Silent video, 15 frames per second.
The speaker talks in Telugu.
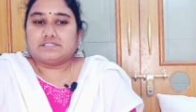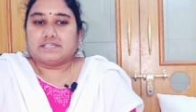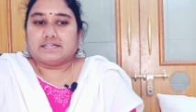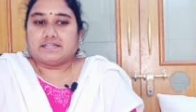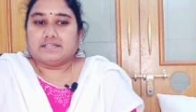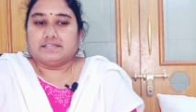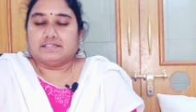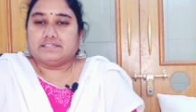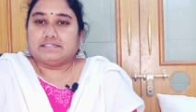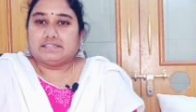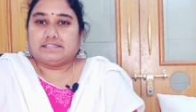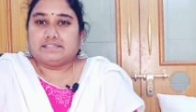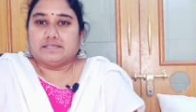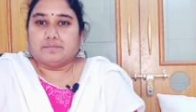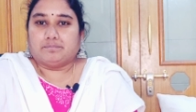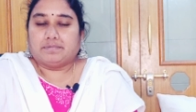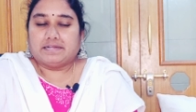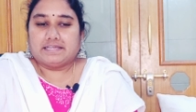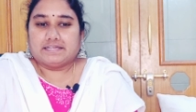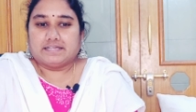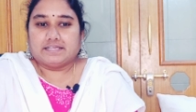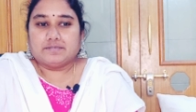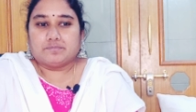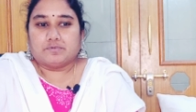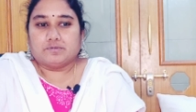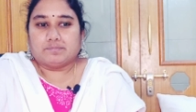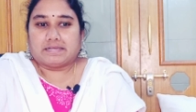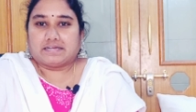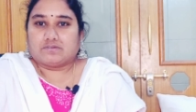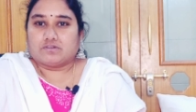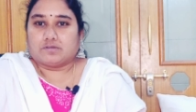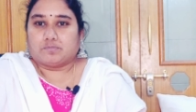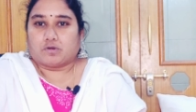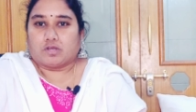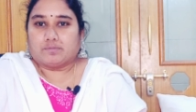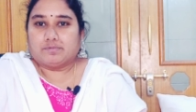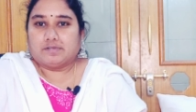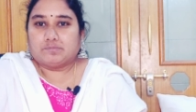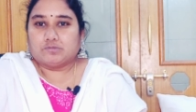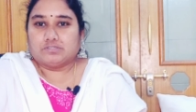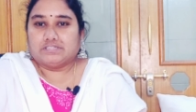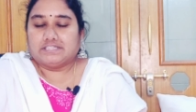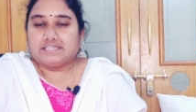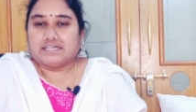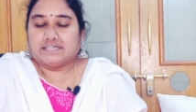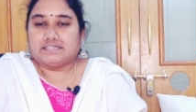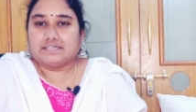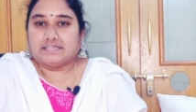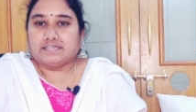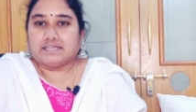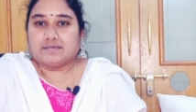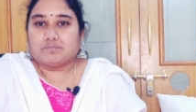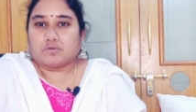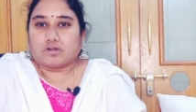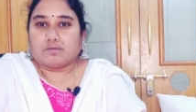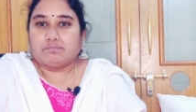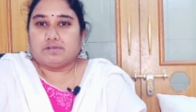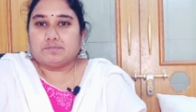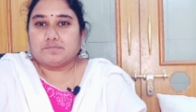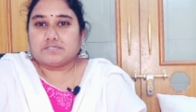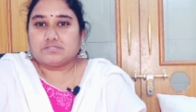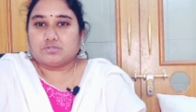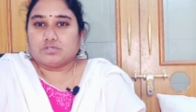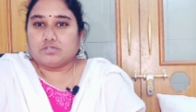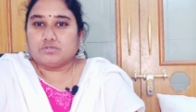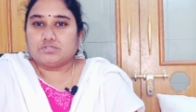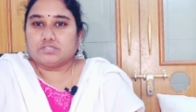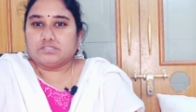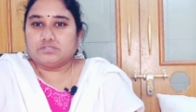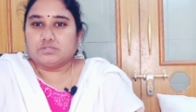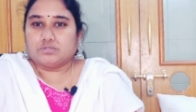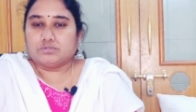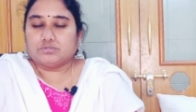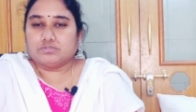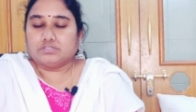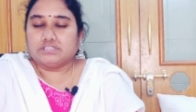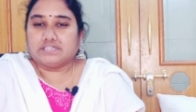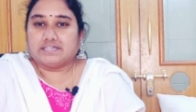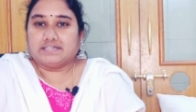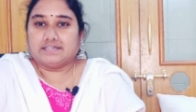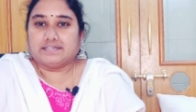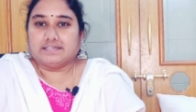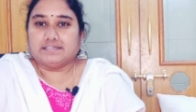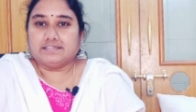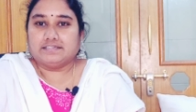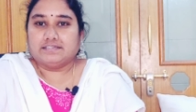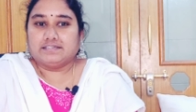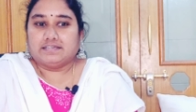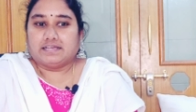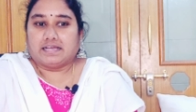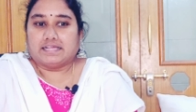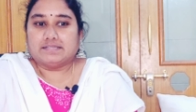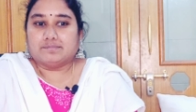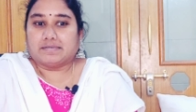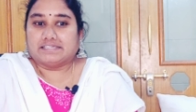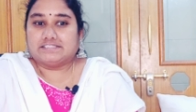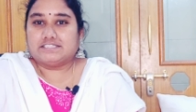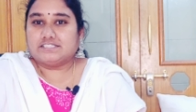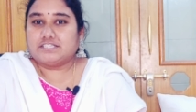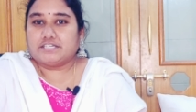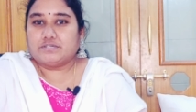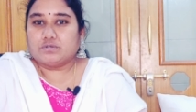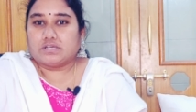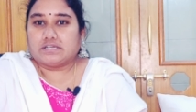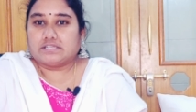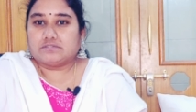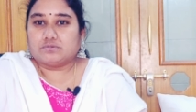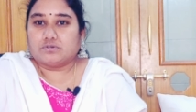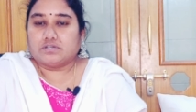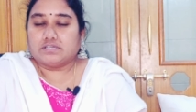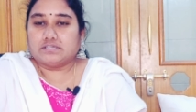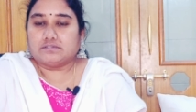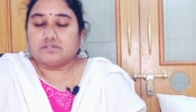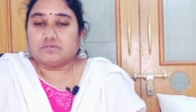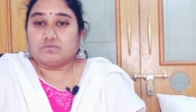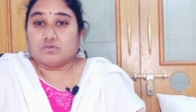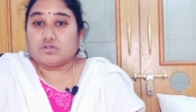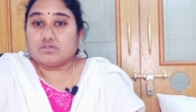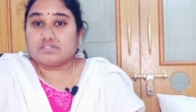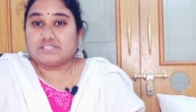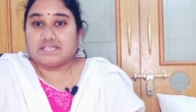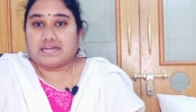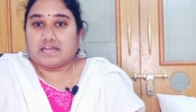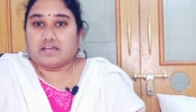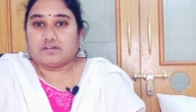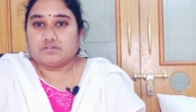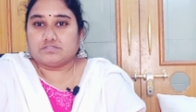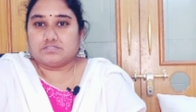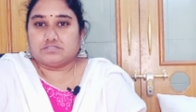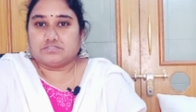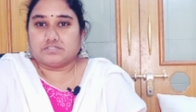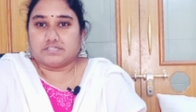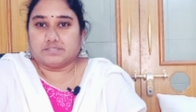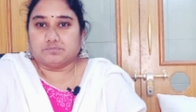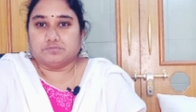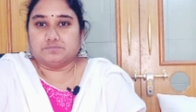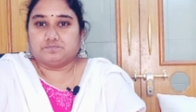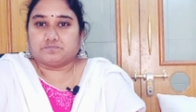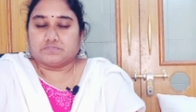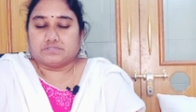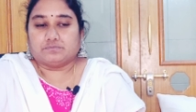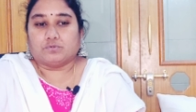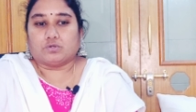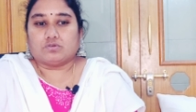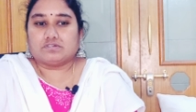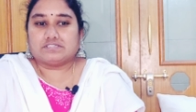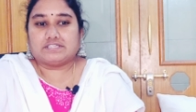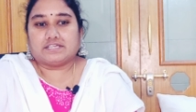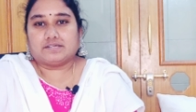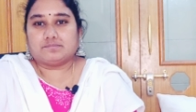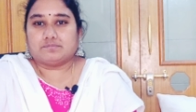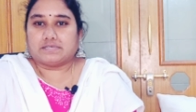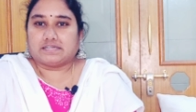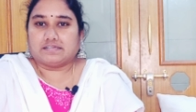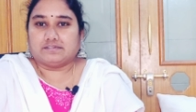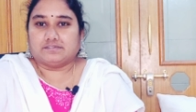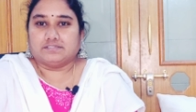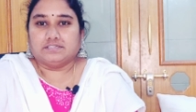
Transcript: సరే ఎప్పుడైనా ఇప్పుడు మనకు ఒక ప్రాబ్లం ఉంది అంటే ఆ ప్రాబ్లంకి సొల్యూషన్ దొరుకుతుంది అంటే అది మంచి చెడు అనేది కూడా ఒక్కొక్కసారి ఆలోచించలేము ఒక్కొక్కసారి మన